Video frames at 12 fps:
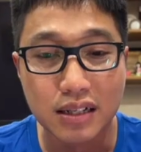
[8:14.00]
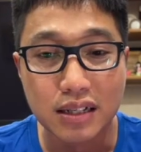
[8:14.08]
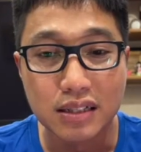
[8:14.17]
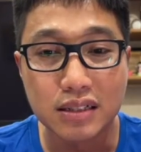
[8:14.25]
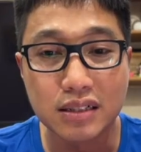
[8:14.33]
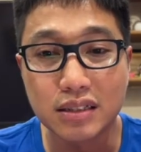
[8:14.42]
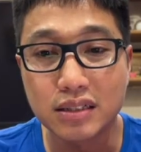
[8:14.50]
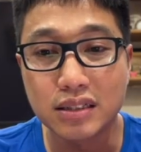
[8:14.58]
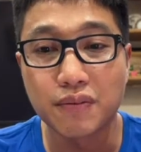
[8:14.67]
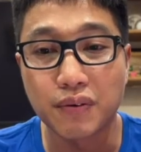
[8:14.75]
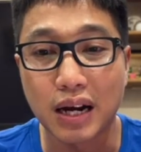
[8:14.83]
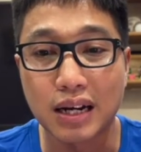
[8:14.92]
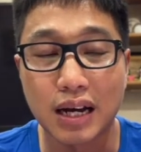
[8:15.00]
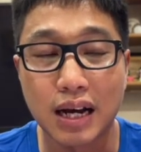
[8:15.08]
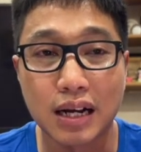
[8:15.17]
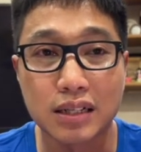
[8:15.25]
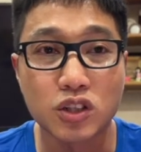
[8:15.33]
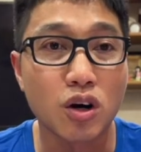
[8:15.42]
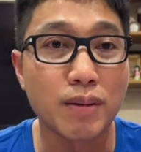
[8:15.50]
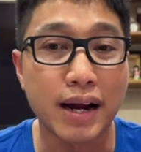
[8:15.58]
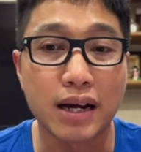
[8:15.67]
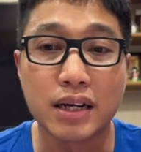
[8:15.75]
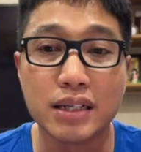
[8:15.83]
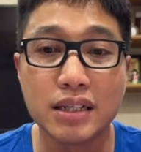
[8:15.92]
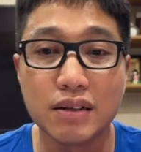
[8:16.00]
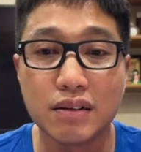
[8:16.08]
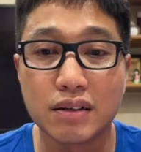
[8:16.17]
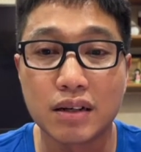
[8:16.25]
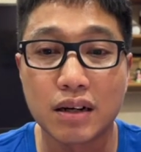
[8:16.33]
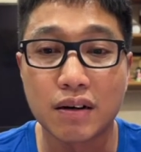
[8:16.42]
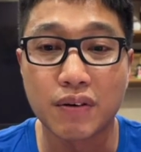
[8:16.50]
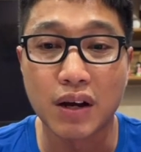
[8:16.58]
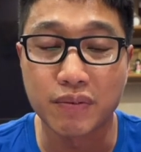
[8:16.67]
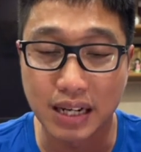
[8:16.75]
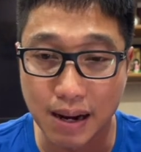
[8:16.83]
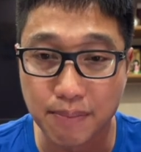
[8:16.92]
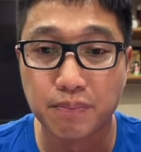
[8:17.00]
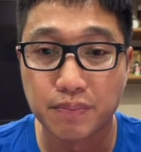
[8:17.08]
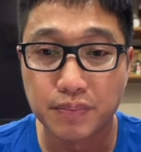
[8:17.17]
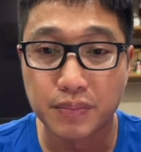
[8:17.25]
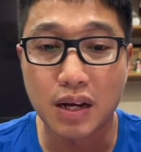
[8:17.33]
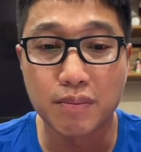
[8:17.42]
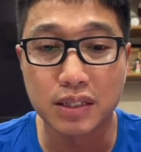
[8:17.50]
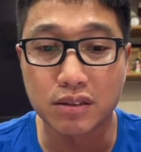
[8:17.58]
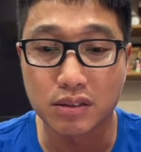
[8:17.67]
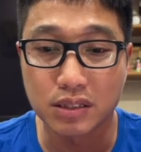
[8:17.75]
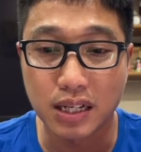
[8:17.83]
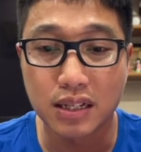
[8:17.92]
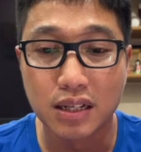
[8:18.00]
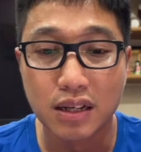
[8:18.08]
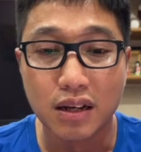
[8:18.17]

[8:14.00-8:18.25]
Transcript: chứ chưa phải là cho bạn ấy về Việt Nam để mà chữa trị.